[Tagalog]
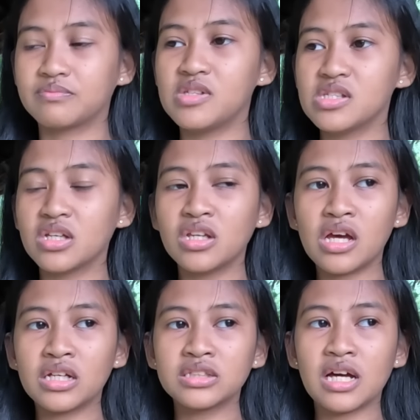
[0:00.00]
Minsan
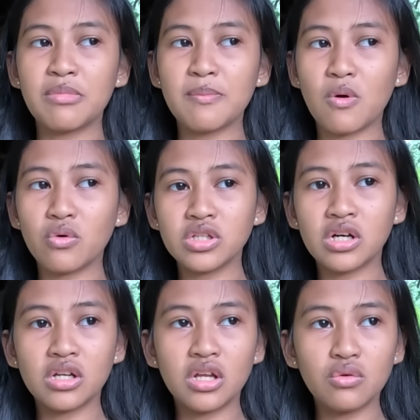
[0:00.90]
na nasama po ako diyan
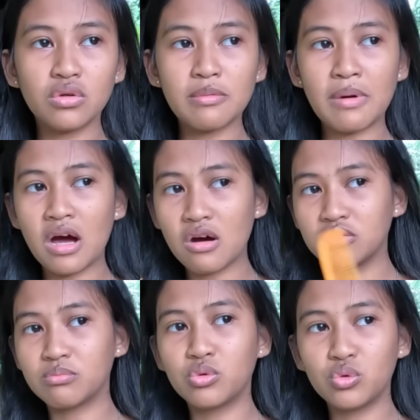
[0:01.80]
kalalula
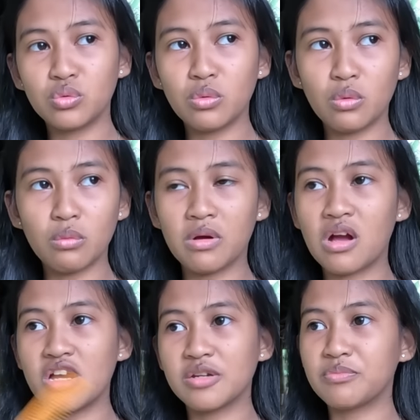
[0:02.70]
maahon bundok,
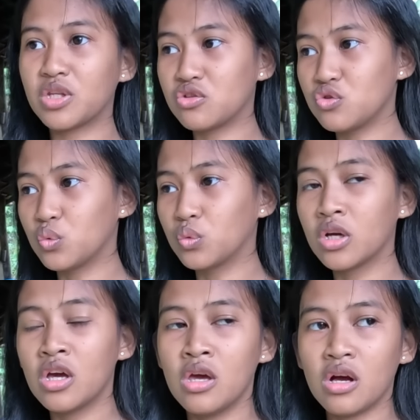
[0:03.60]
maghanap ng nyug.
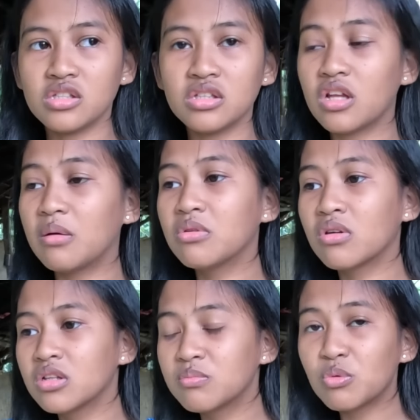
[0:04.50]
Kasi ang dami ko
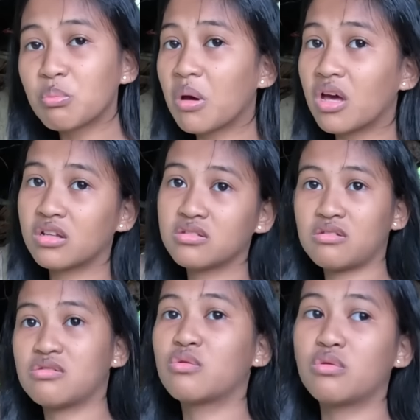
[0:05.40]
na din pong bayaran
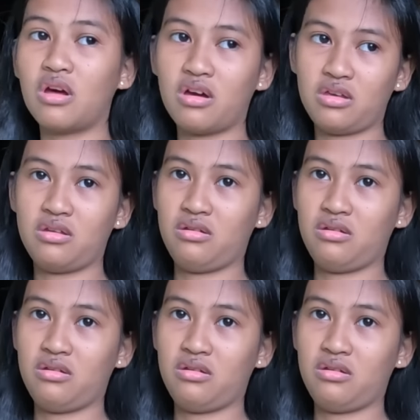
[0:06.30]
sa school ay.